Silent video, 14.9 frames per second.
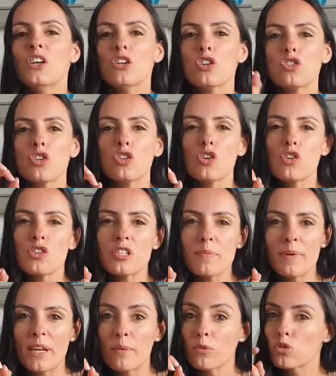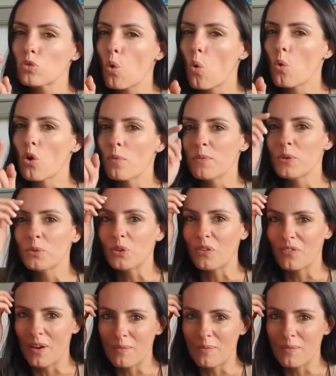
Nosotros nos separamos unos minutos,